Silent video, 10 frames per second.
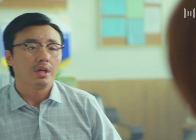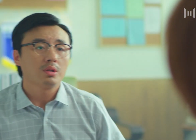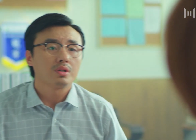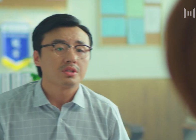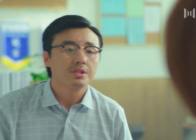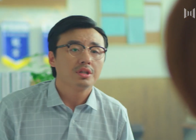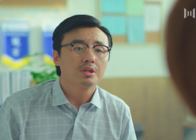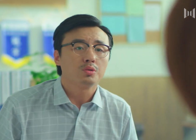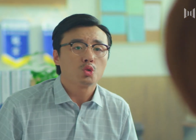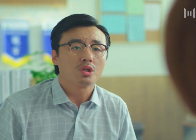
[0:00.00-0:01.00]
前一段时
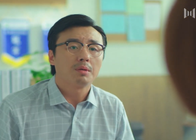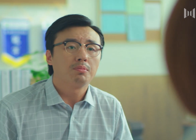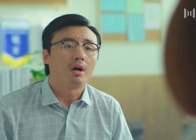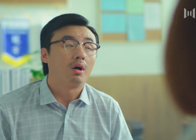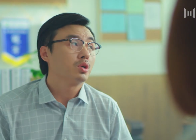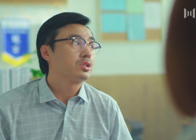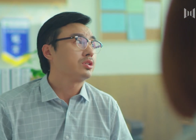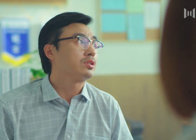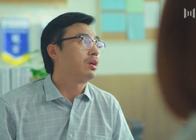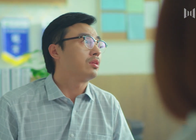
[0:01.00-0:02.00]
间，邓宇状态不好，我
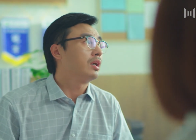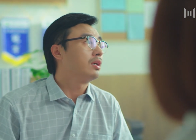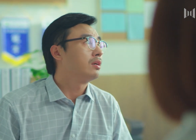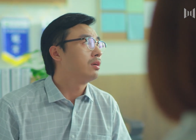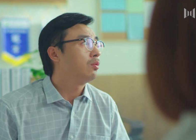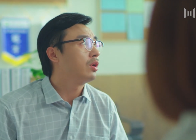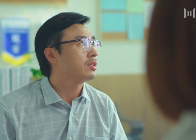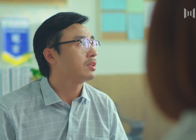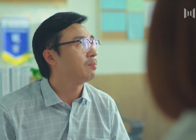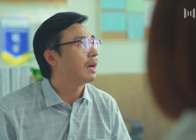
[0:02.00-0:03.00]
是知道的。我
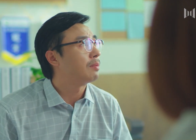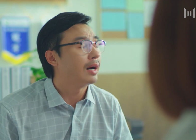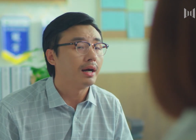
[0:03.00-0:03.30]
和他的爸